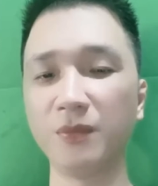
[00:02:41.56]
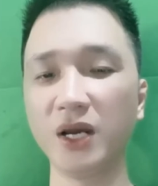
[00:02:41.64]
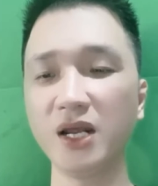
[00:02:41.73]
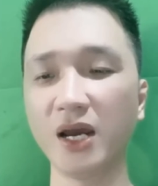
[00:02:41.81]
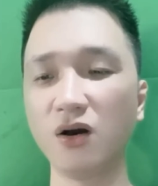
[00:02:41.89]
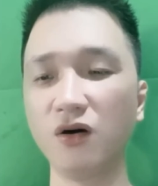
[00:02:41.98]

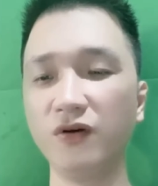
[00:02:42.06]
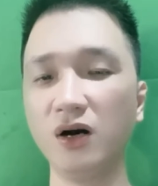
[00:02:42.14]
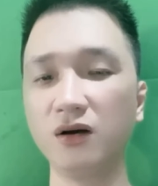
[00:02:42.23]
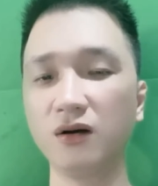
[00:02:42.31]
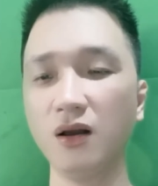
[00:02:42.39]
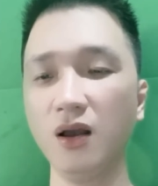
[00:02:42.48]
mấy đại yêu
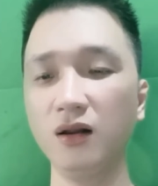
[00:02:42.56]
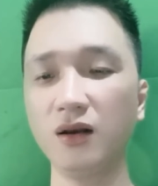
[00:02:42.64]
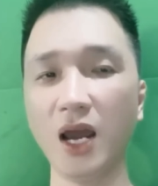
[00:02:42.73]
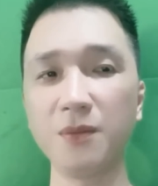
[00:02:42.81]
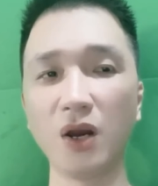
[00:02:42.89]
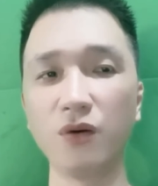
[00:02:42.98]
vương
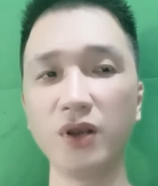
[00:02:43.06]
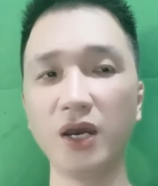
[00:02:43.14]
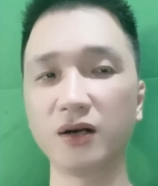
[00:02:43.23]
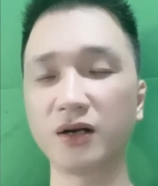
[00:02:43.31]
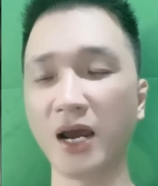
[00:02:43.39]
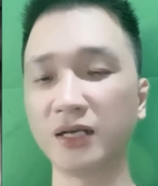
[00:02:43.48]
lại biểu
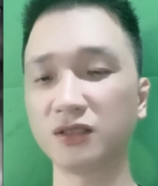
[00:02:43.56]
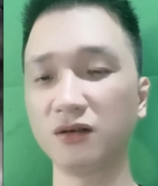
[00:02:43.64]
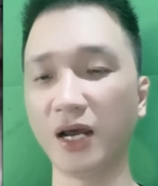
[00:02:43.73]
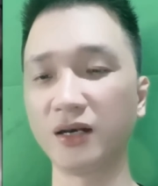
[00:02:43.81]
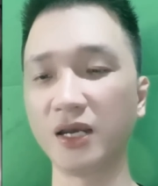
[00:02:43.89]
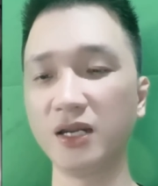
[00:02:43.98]
hiện ra sự
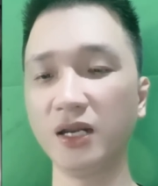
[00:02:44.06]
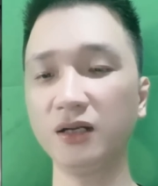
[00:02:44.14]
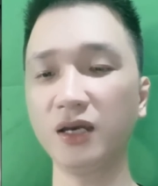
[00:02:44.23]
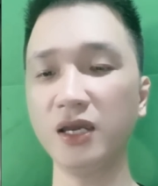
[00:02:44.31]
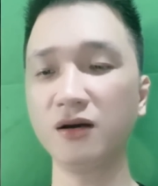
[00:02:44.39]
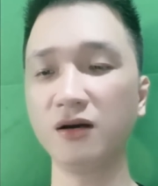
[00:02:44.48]
ăn ý đến
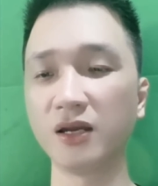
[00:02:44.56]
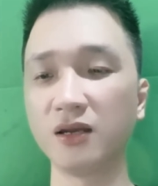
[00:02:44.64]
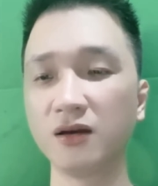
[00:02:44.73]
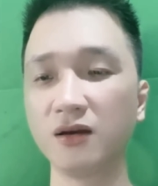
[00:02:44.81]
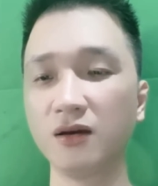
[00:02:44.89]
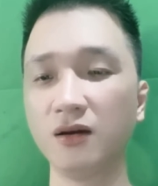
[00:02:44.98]
kinh người.
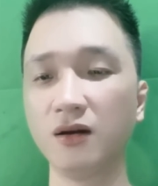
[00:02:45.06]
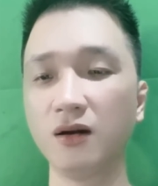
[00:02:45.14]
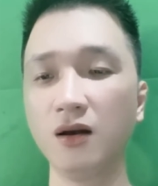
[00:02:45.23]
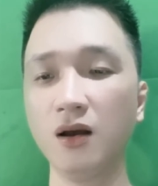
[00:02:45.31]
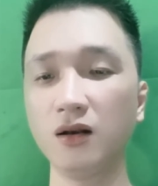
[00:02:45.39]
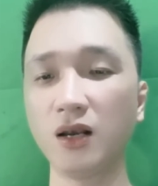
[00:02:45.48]

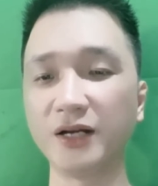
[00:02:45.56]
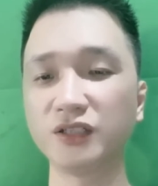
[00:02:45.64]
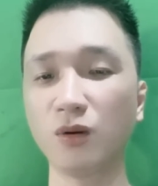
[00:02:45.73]
Lại